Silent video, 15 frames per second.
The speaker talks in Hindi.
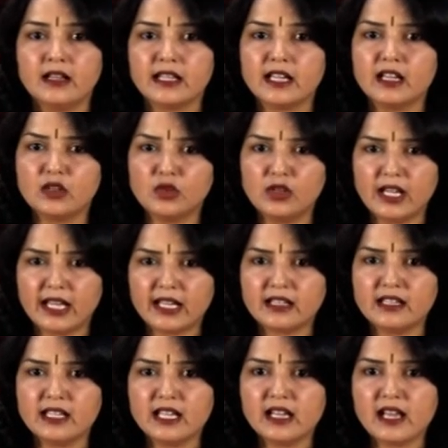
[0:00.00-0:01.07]
यह
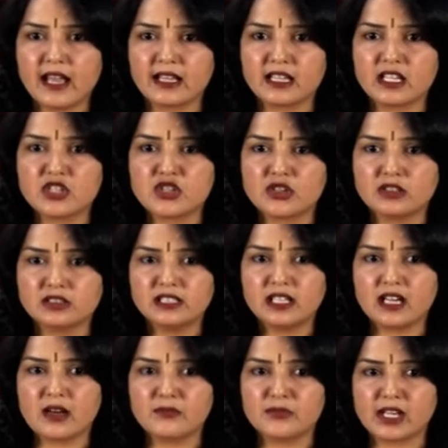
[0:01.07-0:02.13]
उल्लेखनीय है कि 14
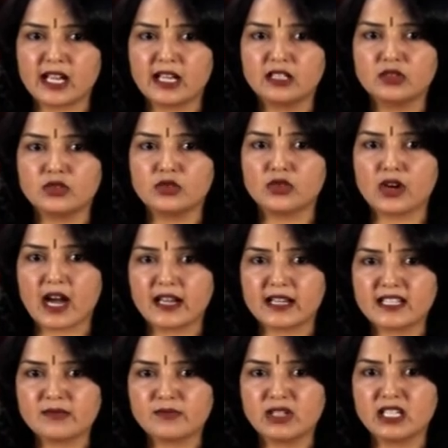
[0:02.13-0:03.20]
अप्रैल को
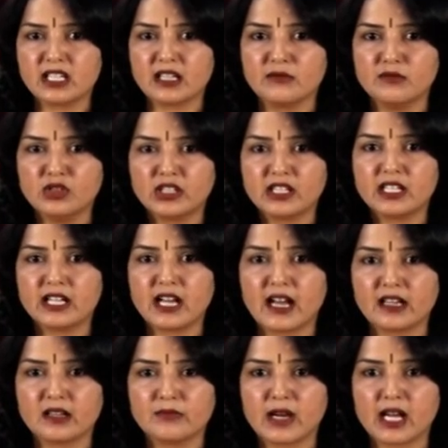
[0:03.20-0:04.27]
आरएसपी के मुख्य
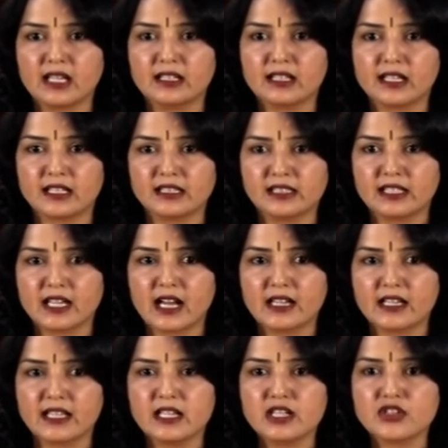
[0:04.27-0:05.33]
कार्यपालक
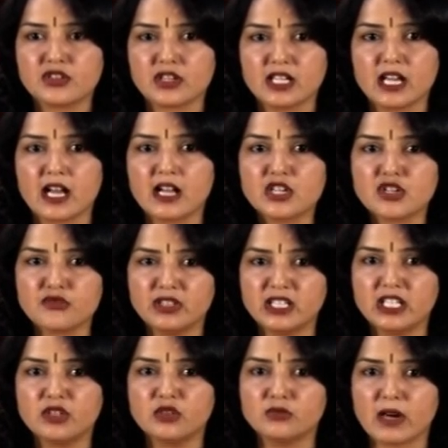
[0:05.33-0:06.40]
अधिकारी श्री
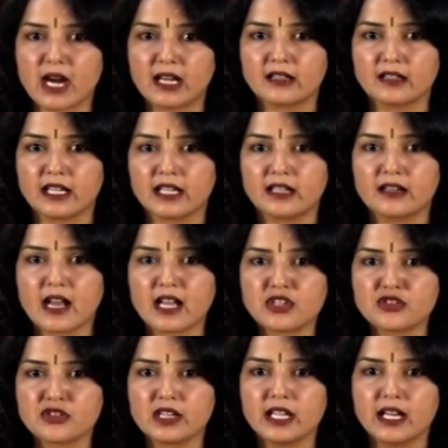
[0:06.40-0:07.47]
अश्विनी कुमार ने
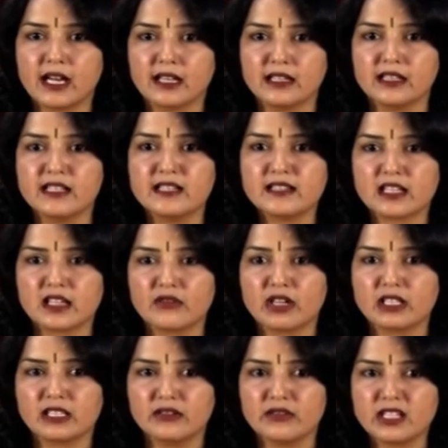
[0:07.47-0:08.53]
राष्ट्रीय अग्नि
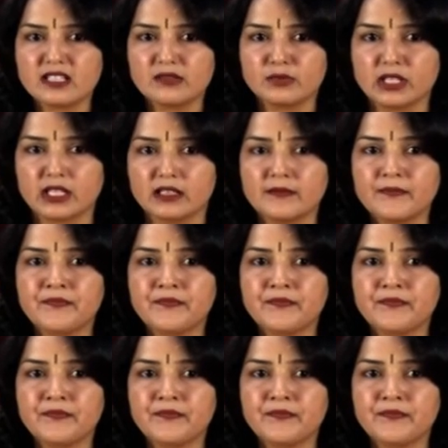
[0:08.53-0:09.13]
सेवा दिवस पर